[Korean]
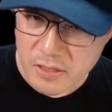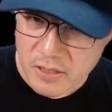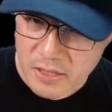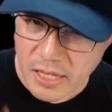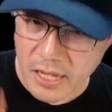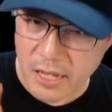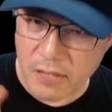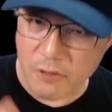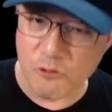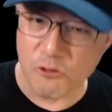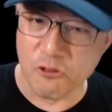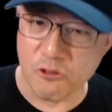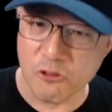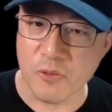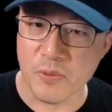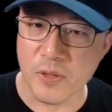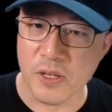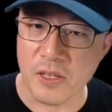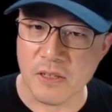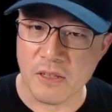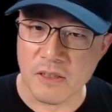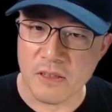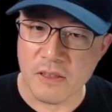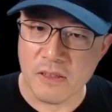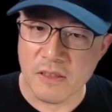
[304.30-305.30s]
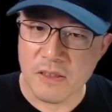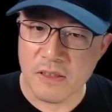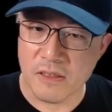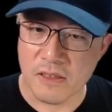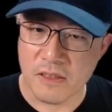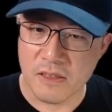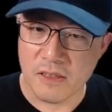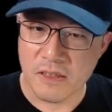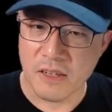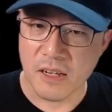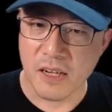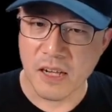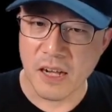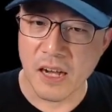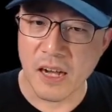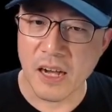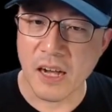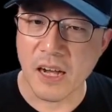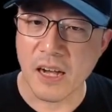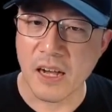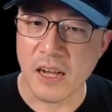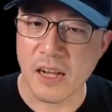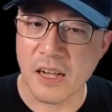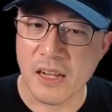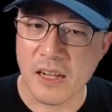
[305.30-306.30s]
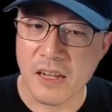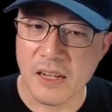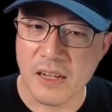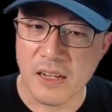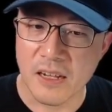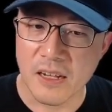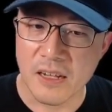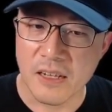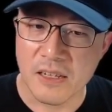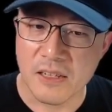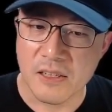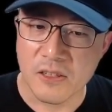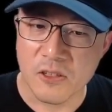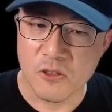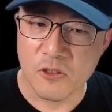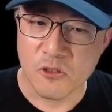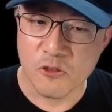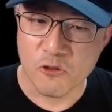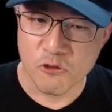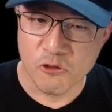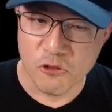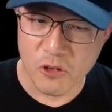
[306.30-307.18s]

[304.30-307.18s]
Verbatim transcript: 딱 누르면은 아